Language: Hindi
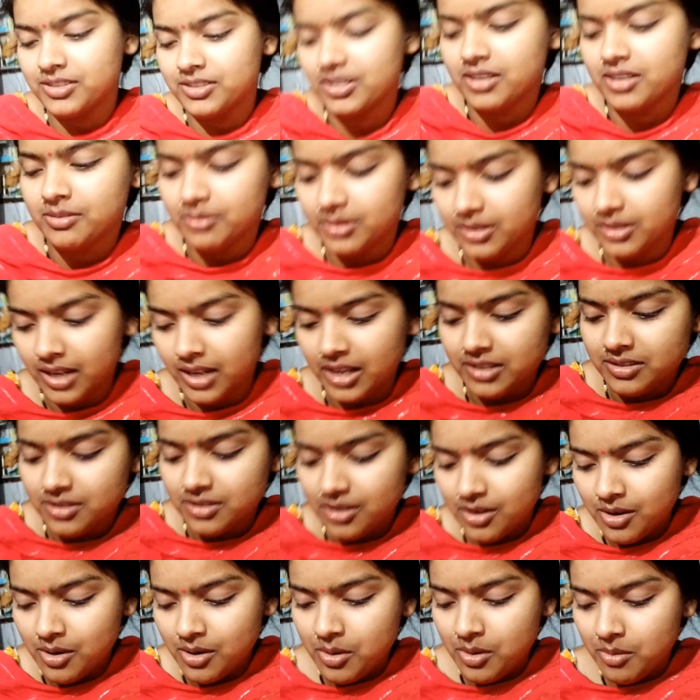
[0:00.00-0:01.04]
आम का अचार बना
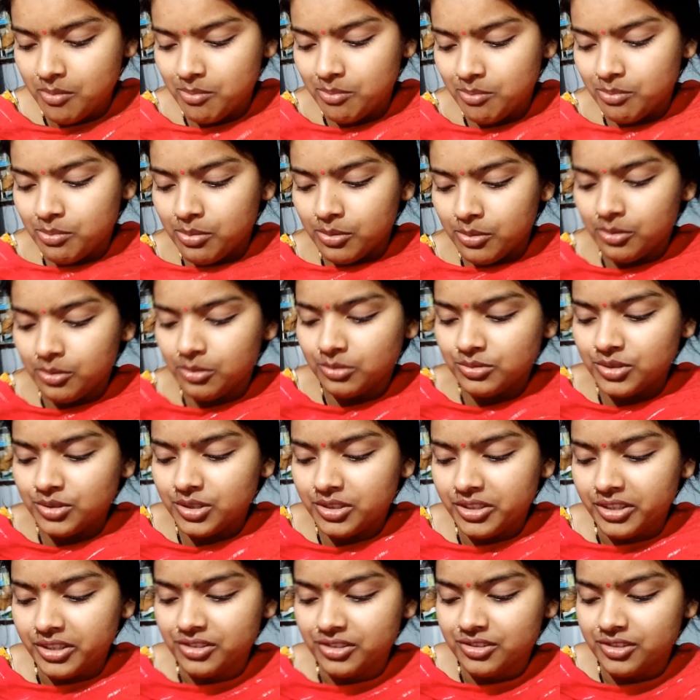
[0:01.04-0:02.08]
गाइज
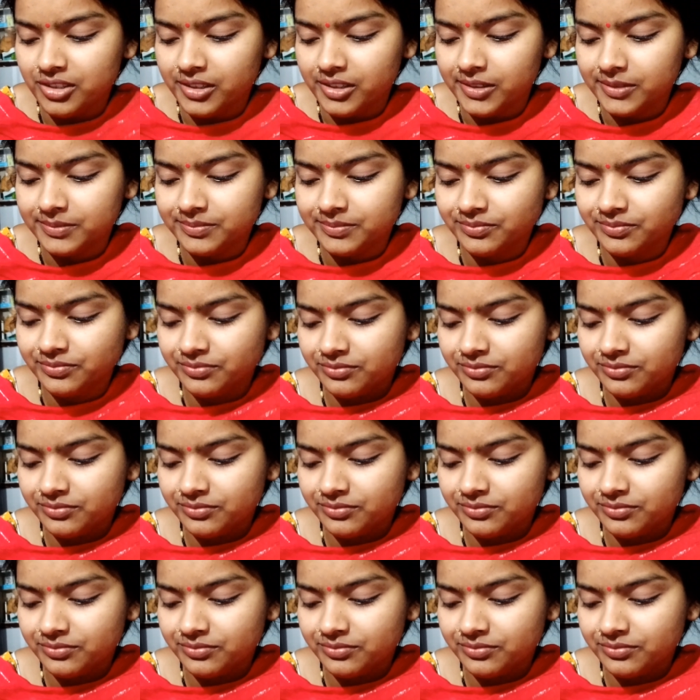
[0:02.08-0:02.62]
बहुत ही टेस्टी